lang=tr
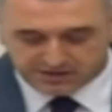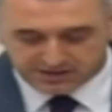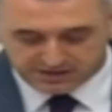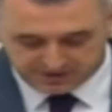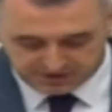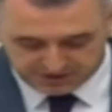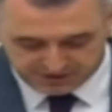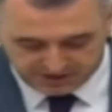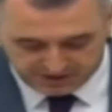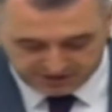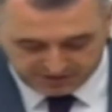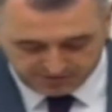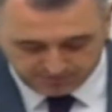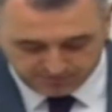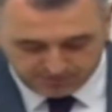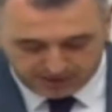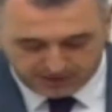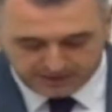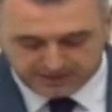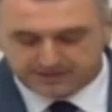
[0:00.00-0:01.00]
artışlarının
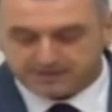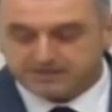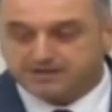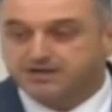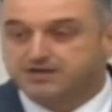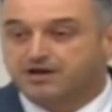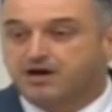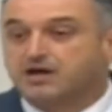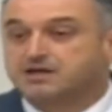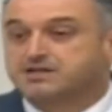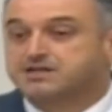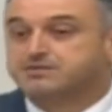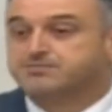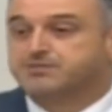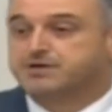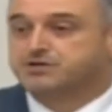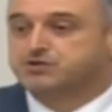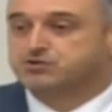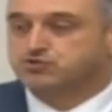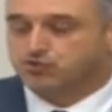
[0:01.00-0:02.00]
maliyetleri
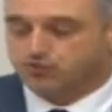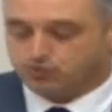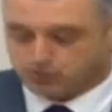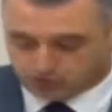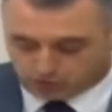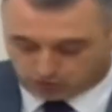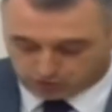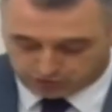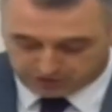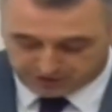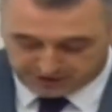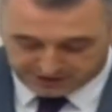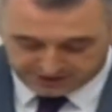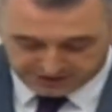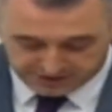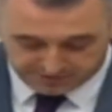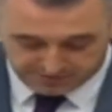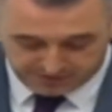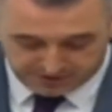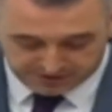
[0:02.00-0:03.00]
artırılması sonucu ortaya
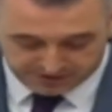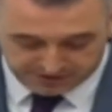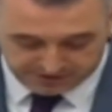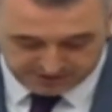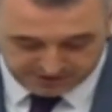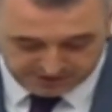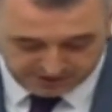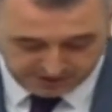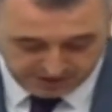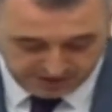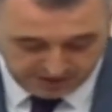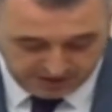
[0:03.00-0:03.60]
çıkmaktadır.